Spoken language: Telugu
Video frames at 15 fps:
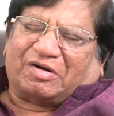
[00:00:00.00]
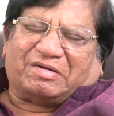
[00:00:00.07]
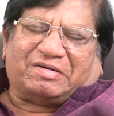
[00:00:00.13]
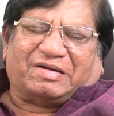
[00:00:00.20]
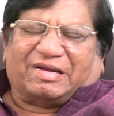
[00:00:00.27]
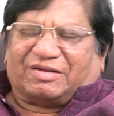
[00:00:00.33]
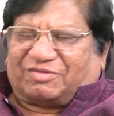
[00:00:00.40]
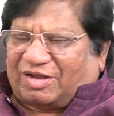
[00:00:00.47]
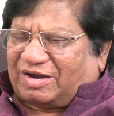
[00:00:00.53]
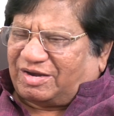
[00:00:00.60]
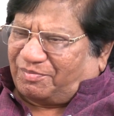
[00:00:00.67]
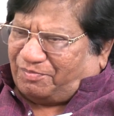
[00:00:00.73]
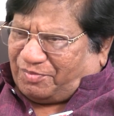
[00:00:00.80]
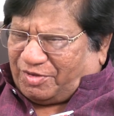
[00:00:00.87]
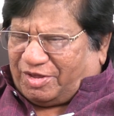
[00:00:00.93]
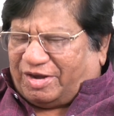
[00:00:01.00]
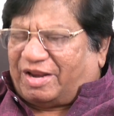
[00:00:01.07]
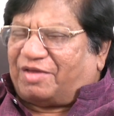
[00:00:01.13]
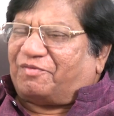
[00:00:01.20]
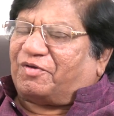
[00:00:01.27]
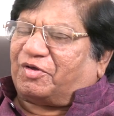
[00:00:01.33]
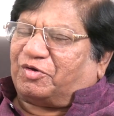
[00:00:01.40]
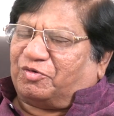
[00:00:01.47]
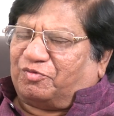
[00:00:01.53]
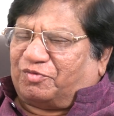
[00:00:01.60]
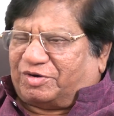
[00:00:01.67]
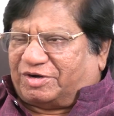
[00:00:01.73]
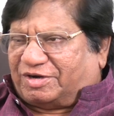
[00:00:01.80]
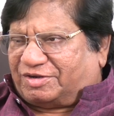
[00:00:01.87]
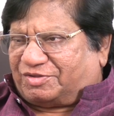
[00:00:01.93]
వండర్స్ అంటే పేరే వేణు
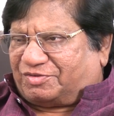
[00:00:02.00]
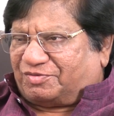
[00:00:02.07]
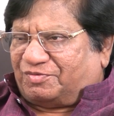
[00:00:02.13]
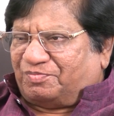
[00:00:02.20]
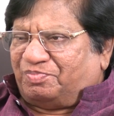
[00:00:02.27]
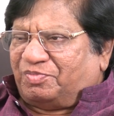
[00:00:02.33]
వండర్స్